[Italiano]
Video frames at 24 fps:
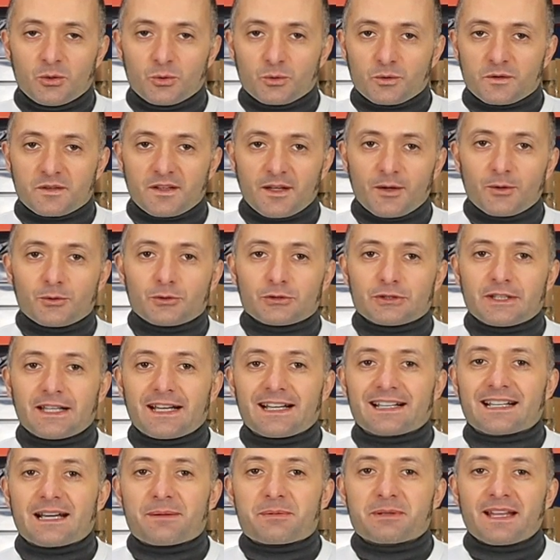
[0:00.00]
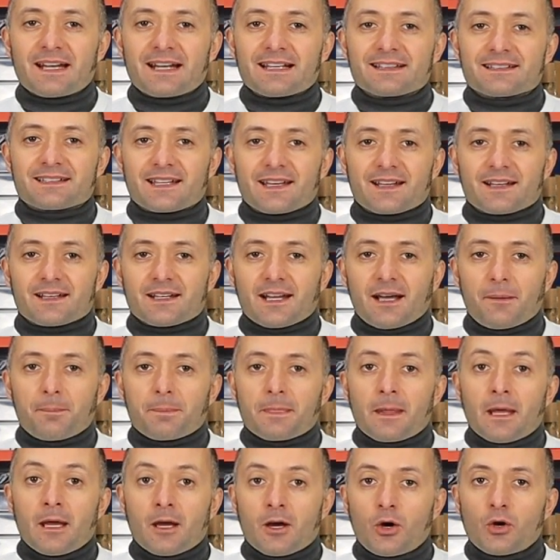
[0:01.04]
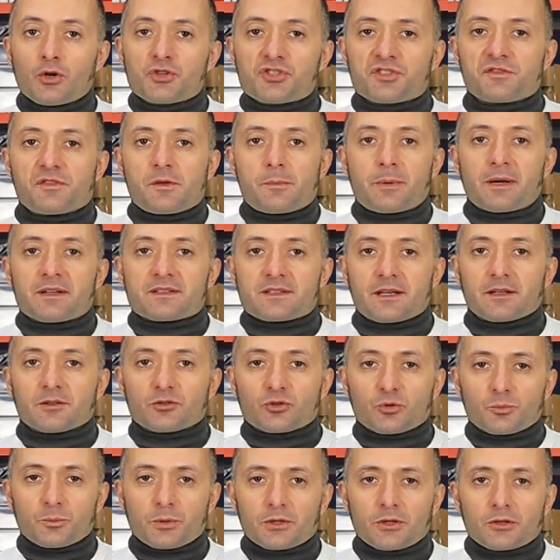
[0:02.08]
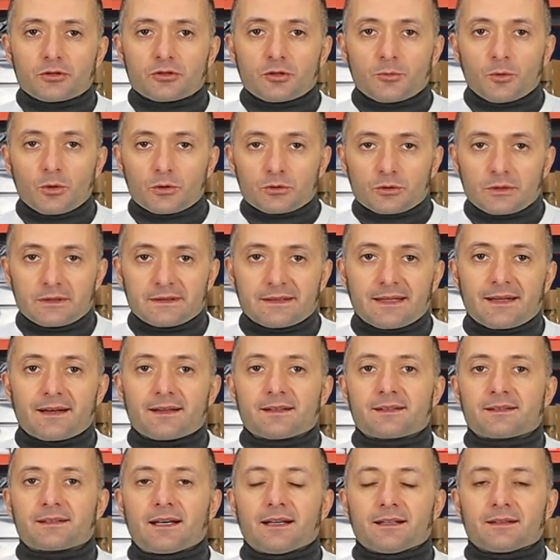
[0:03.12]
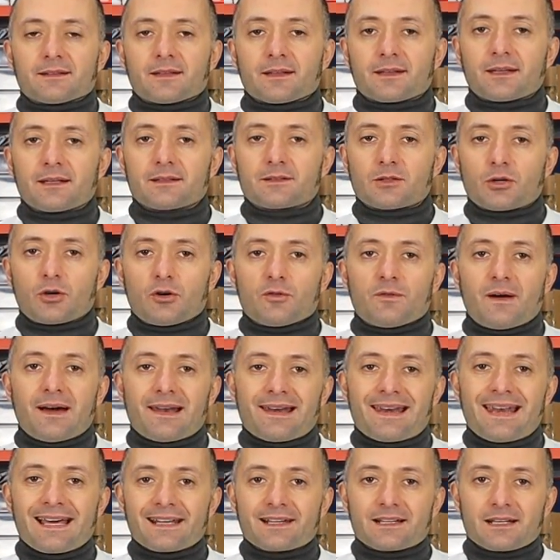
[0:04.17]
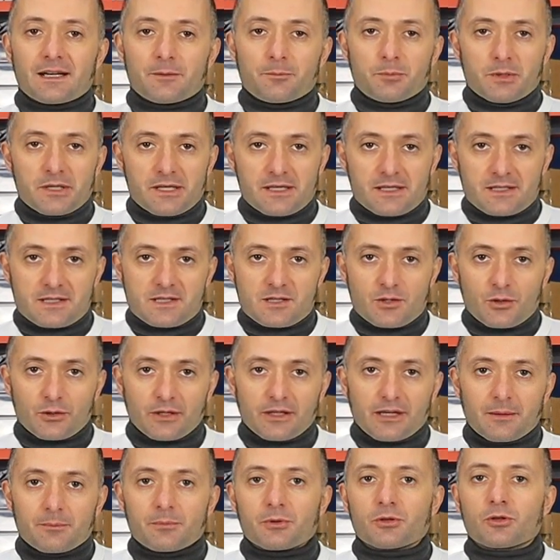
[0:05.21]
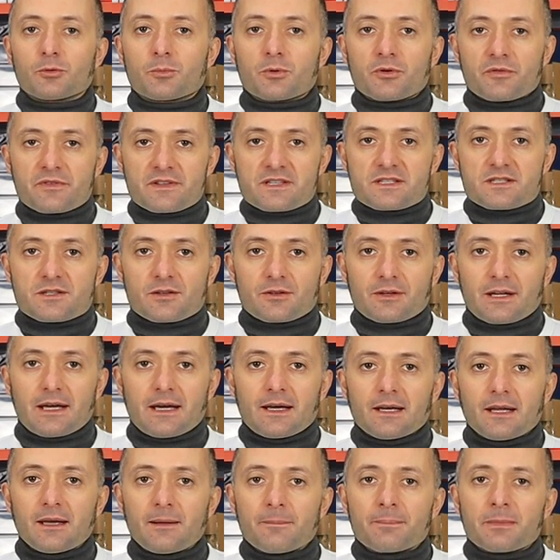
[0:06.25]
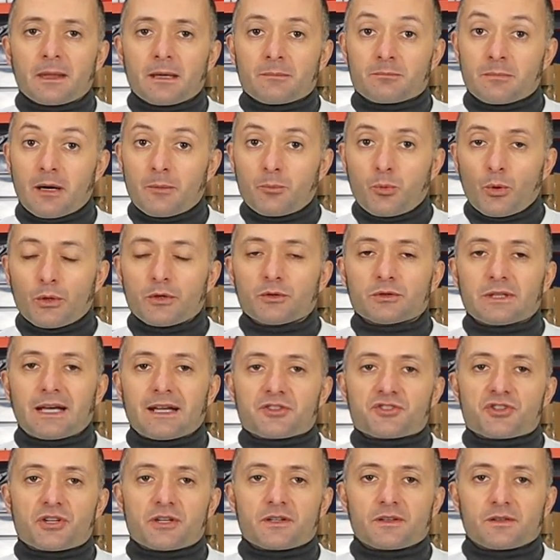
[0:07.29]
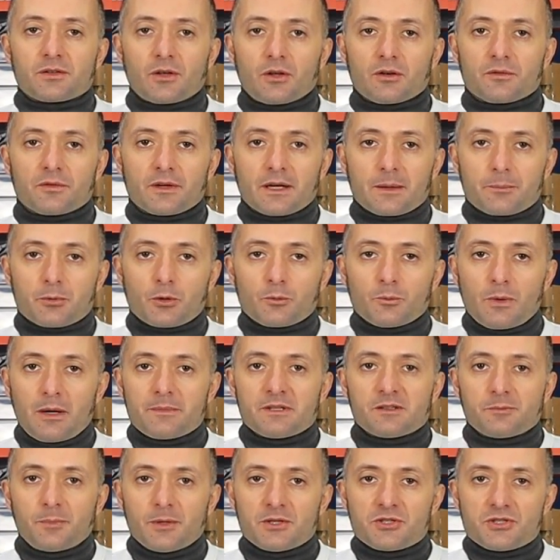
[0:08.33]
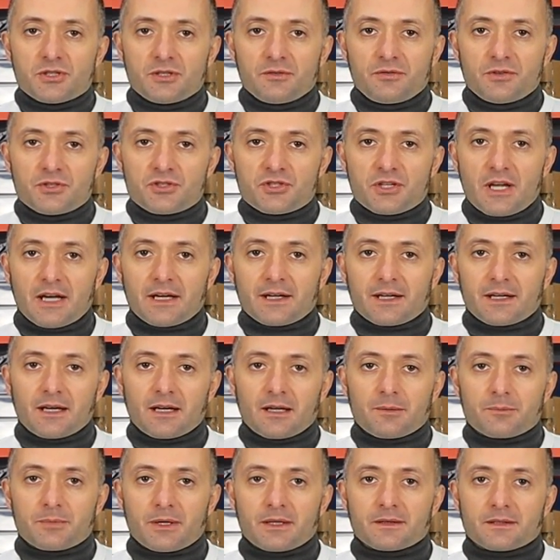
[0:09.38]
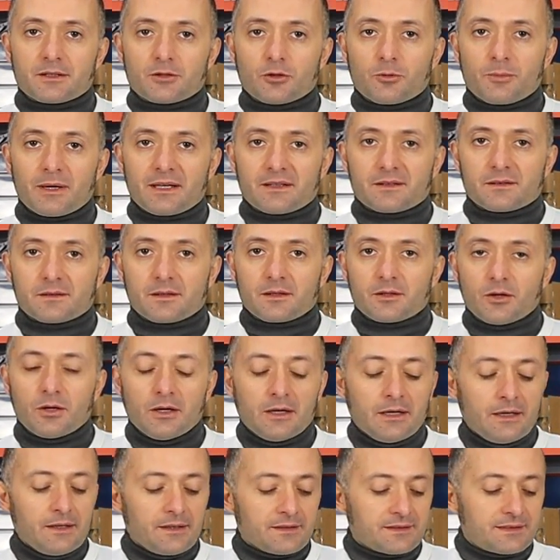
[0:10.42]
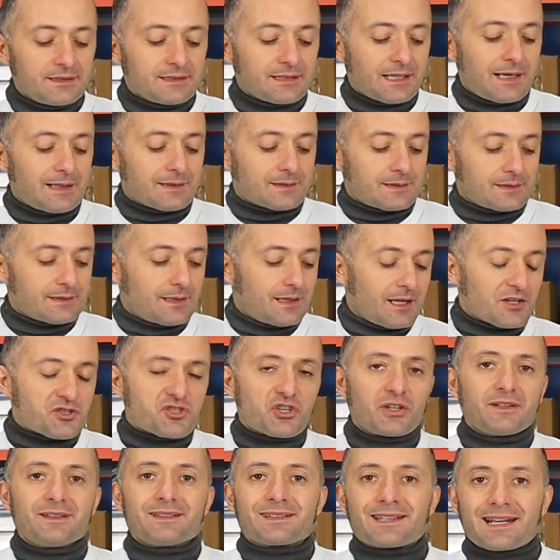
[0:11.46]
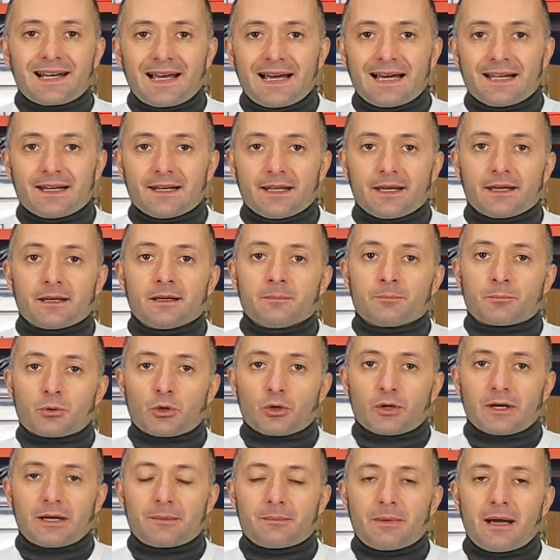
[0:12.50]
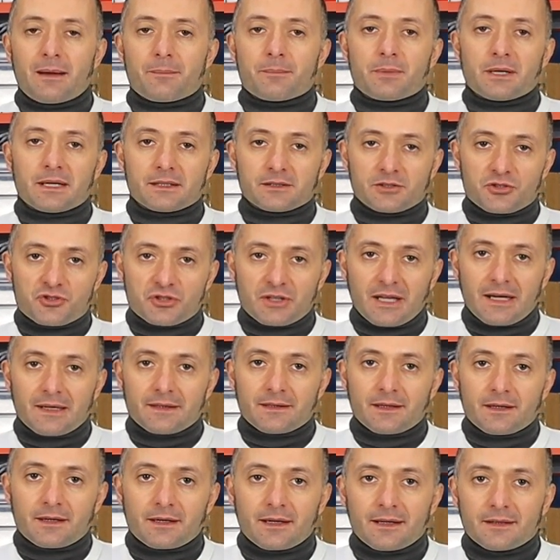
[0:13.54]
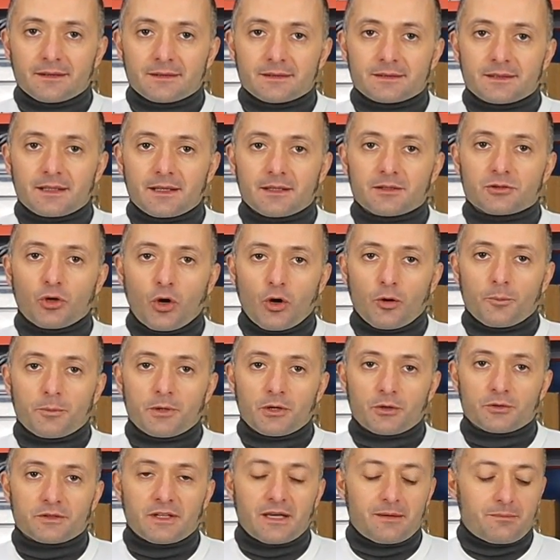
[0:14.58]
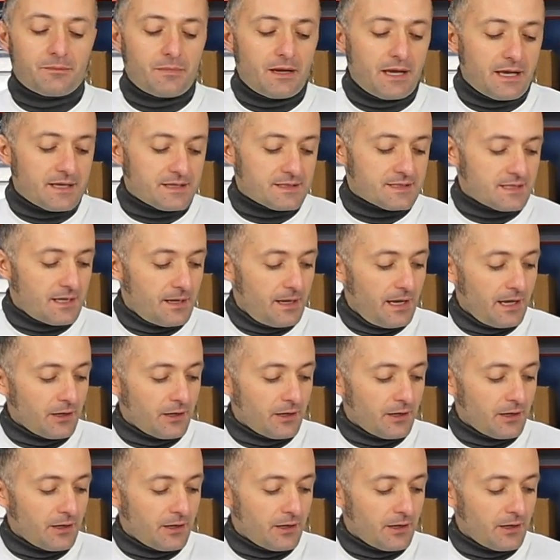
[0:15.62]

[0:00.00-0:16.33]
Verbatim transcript: Un saluto da Capitano Antenna. Oggi vi presento un prodotto molto interessante che trova larga applicazione in ambito professionale, ma può aiutarci a risolvere problemi specifici anche nell'ambiente domestico. Si tratta della centrale programmabile digitale terrestre Domino DMS.